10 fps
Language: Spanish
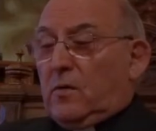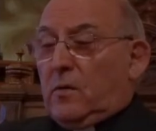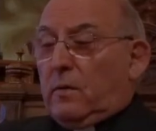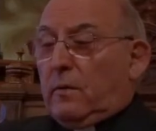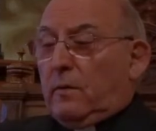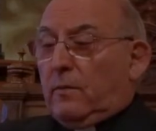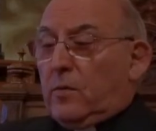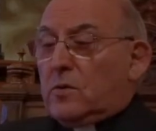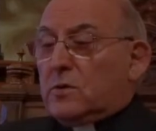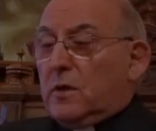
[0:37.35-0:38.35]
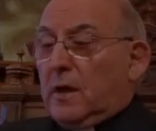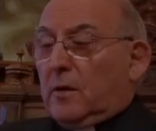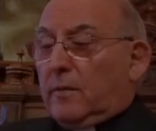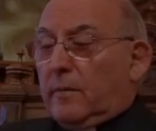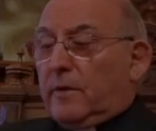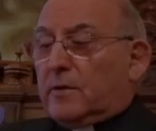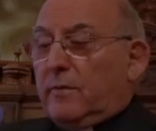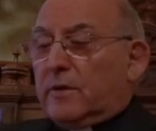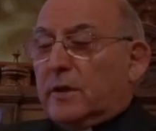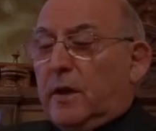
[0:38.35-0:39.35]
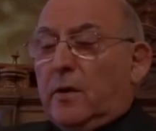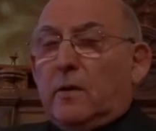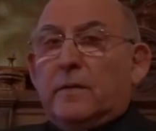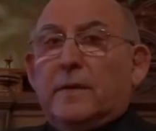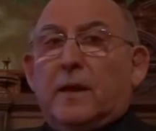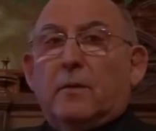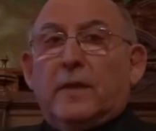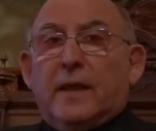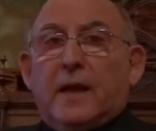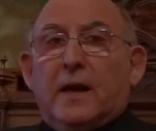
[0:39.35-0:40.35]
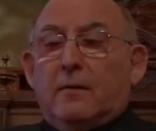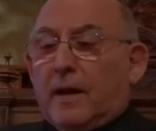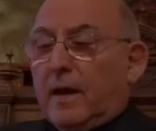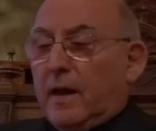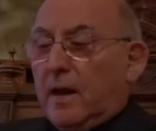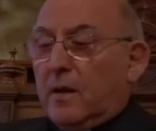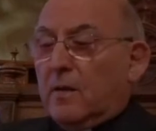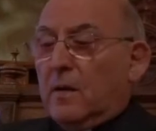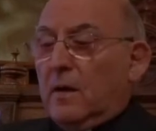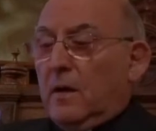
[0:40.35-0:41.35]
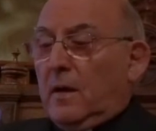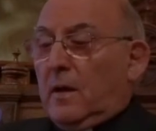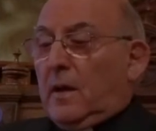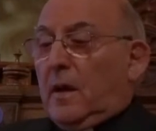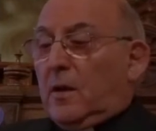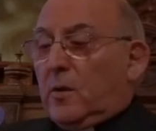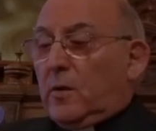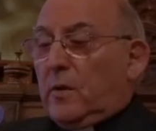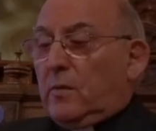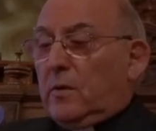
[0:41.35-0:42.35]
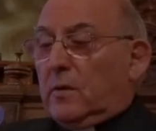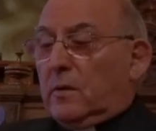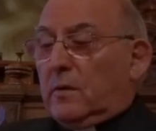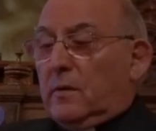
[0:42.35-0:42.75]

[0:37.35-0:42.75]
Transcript: un nuevo impulso al compromiso misionero de anunciar el Evangelio en todo el mundo,